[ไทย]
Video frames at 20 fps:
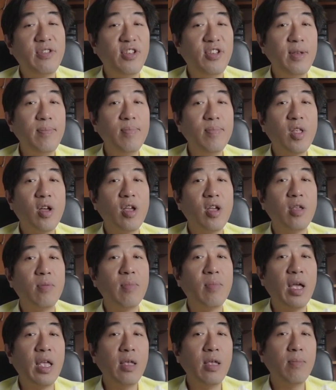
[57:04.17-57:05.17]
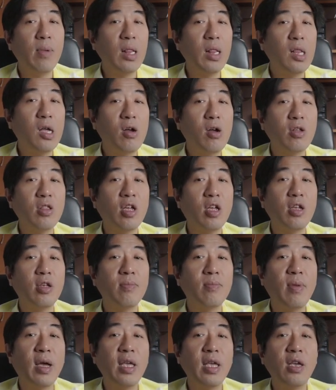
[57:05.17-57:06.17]
มาชิมหน่อยไหมมาลองหน่อย
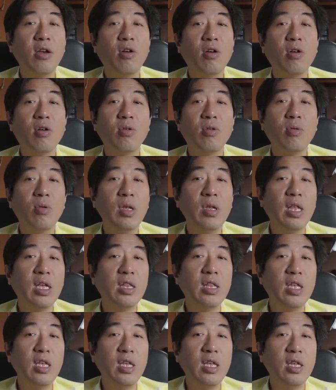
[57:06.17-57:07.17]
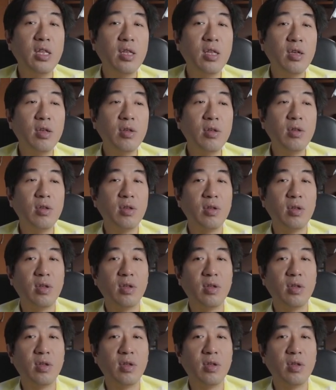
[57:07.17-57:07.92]
ไหมขอคุยนาทีหนึ่ง